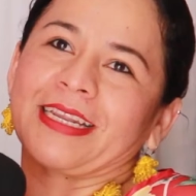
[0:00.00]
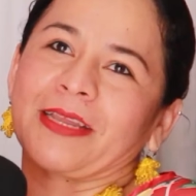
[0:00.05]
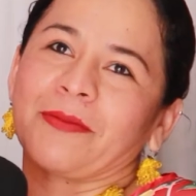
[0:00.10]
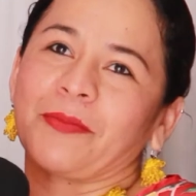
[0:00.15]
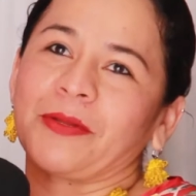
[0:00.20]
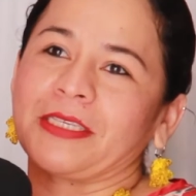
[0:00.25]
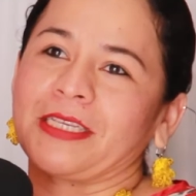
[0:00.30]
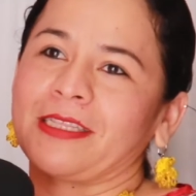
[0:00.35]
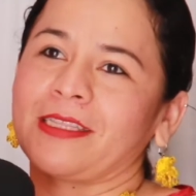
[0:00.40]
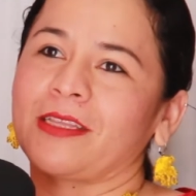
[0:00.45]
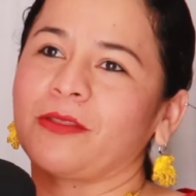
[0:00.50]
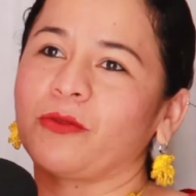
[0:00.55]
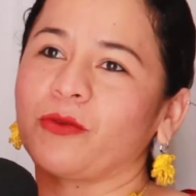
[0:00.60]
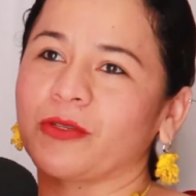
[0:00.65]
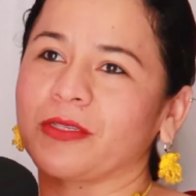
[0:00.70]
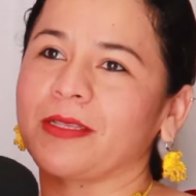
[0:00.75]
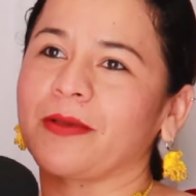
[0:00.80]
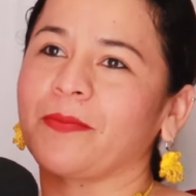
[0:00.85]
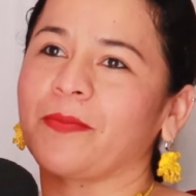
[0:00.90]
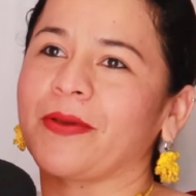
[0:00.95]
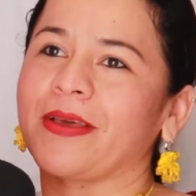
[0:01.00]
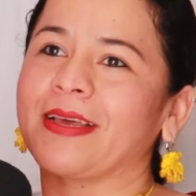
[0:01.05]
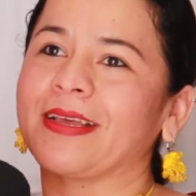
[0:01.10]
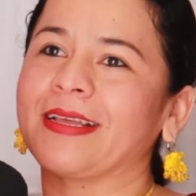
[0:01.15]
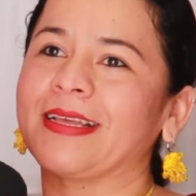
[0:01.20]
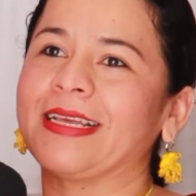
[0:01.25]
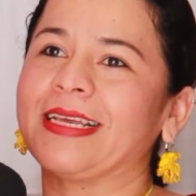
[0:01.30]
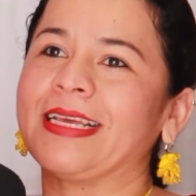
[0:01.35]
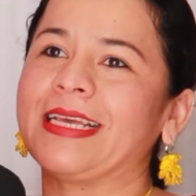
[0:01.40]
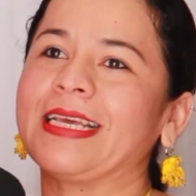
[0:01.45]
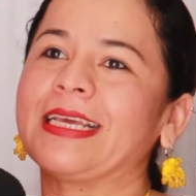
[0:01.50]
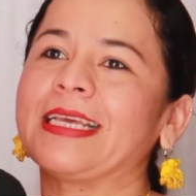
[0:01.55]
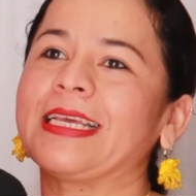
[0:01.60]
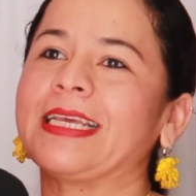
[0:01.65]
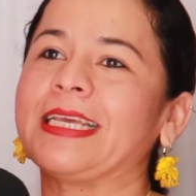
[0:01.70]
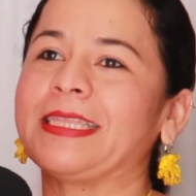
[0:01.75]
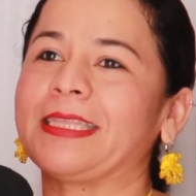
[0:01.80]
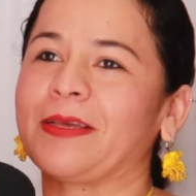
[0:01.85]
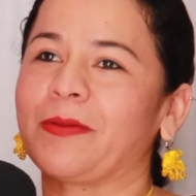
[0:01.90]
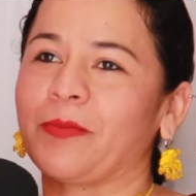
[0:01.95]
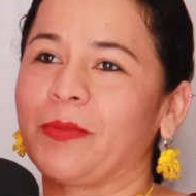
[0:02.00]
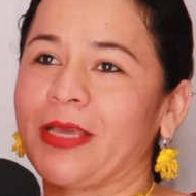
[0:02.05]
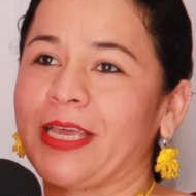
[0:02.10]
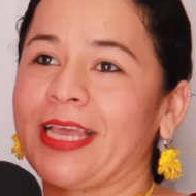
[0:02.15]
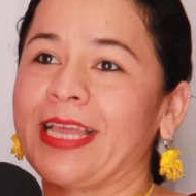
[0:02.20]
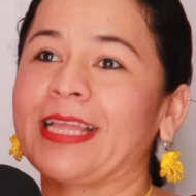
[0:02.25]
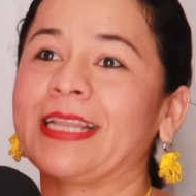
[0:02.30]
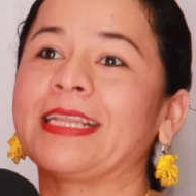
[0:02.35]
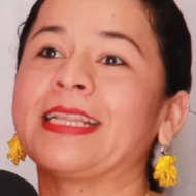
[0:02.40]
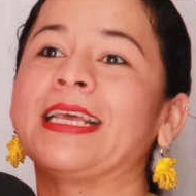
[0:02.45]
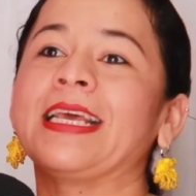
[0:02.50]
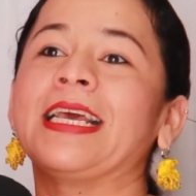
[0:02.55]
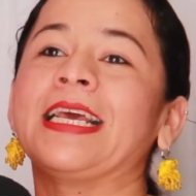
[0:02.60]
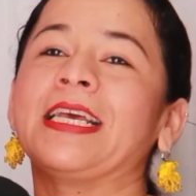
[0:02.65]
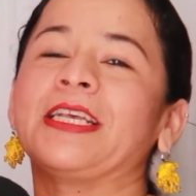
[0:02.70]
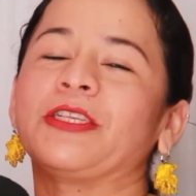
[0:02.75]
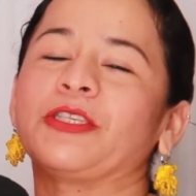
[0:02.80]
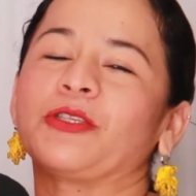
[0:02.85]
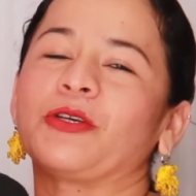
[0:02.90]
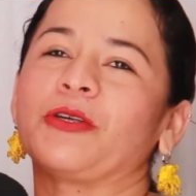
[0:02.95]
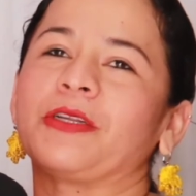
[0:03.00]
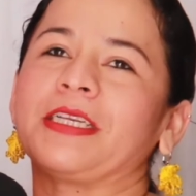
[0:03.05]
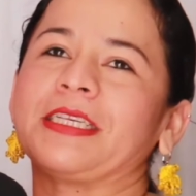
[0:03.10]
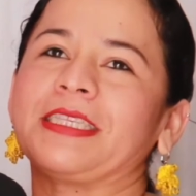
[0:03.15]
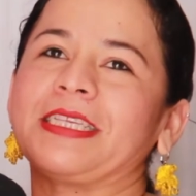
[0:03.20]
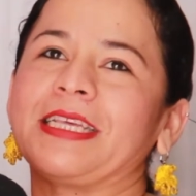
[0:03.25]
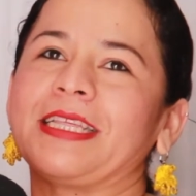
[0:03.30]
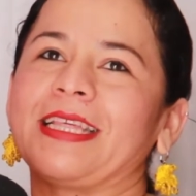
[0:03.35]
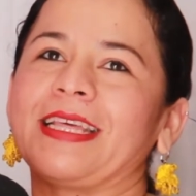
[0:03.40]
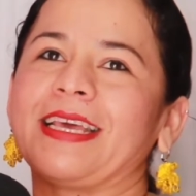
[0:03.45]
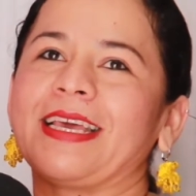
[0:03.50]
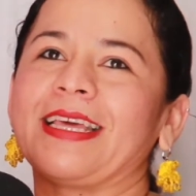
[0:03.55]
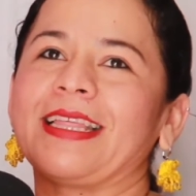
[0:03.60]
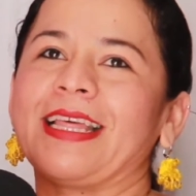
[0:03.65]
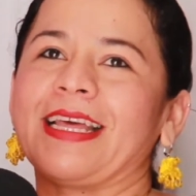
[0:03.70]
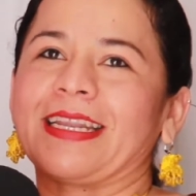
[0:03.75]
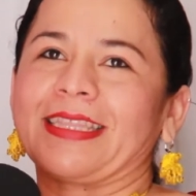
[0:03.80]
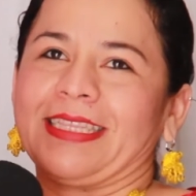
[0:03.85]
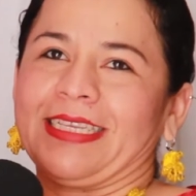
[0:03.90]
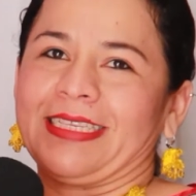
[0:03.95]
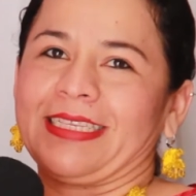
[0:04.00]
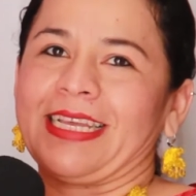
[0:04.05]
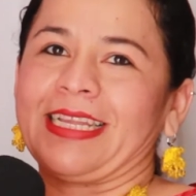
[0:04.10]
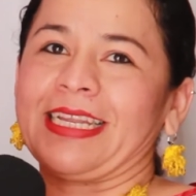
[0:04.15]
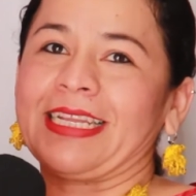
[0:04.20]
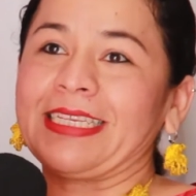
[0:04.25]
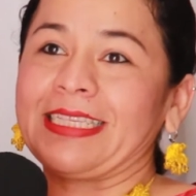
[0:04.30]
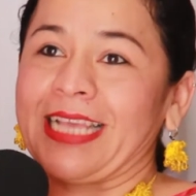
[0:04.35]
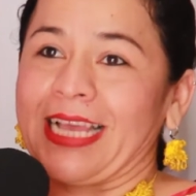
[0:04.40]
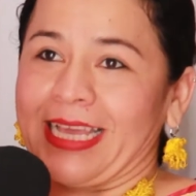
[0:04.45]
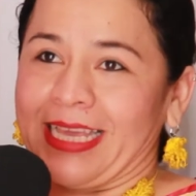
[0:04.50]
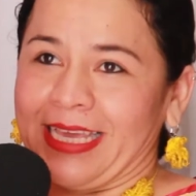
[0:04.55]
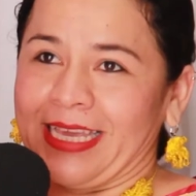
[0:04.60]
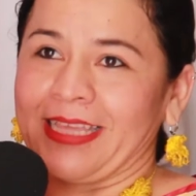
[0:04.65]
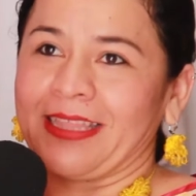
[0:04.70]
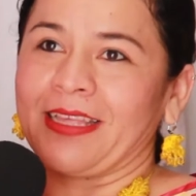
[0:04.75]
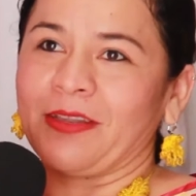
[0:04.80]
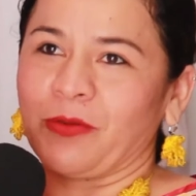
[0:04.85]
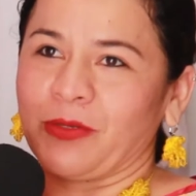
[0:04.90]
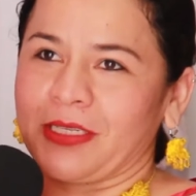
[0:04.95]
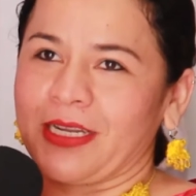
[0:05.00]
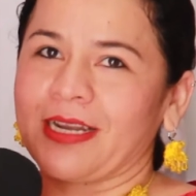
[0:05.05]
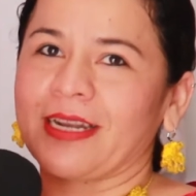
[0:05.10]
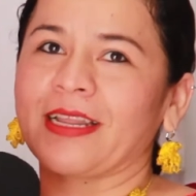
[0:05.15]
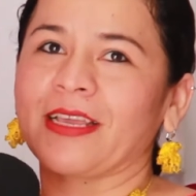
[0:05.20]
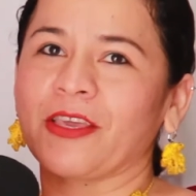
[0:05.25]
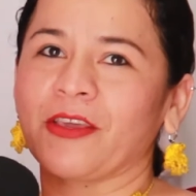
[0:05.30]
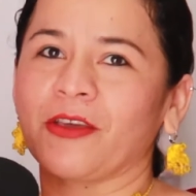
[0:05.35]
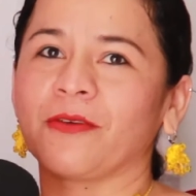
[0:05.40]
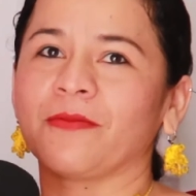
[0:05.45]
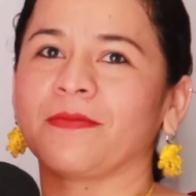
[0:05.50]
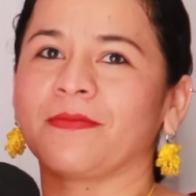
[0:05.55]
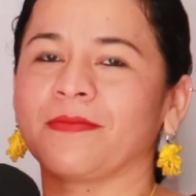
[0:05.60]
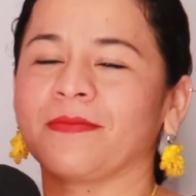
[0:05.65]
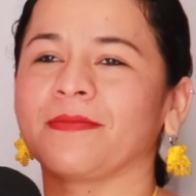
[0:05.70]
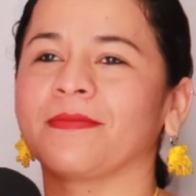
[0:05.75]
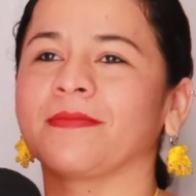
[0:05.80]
representa Tuxtepec y también son este de artesanas de aquí, de nuestra región